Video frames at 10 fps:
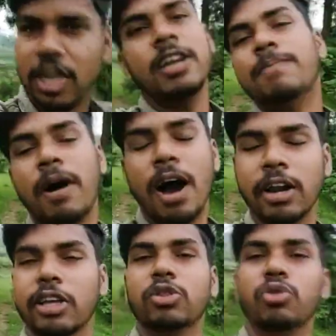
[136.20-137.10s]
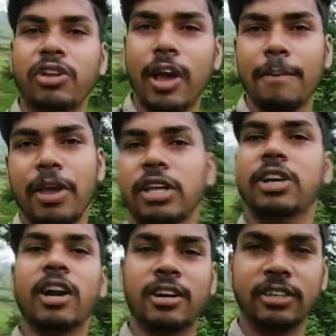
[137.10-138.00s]
कहीं बाहर की दुनिया में
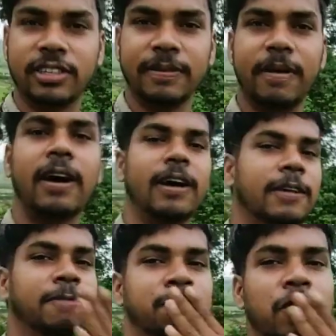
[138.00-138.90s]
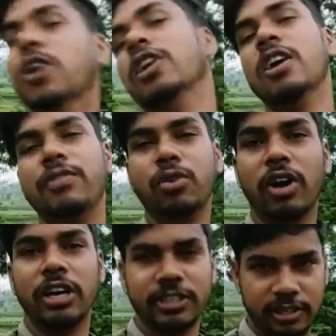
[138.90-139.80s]
झारखंड से बाहर लव यू
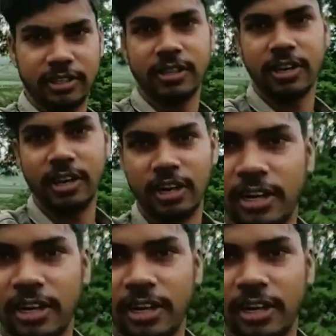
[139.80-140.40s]
गाइस हाँ